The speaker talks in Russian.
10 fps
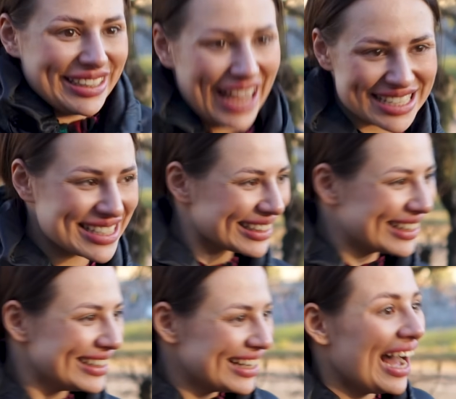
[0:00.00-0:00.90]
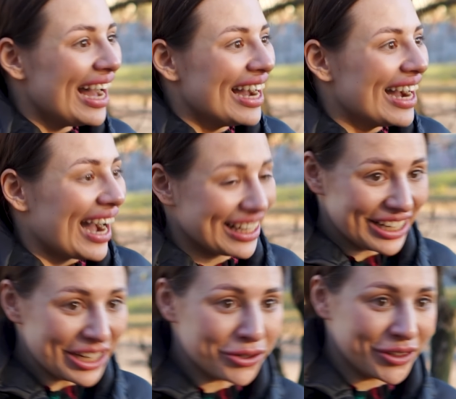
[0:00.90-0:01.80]
Класс! А
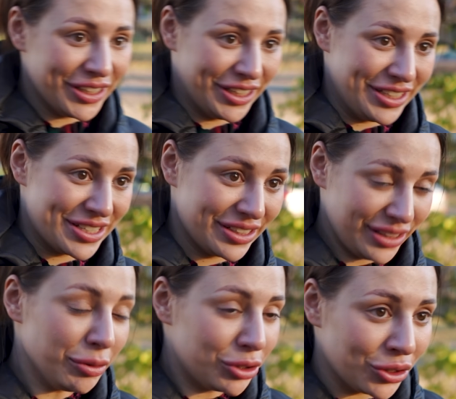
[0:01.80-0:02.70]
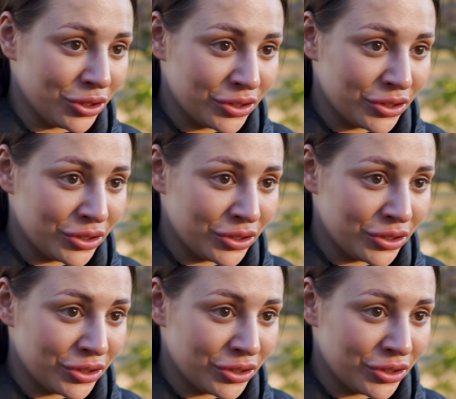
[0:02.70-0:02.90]
далеко ехать на метро?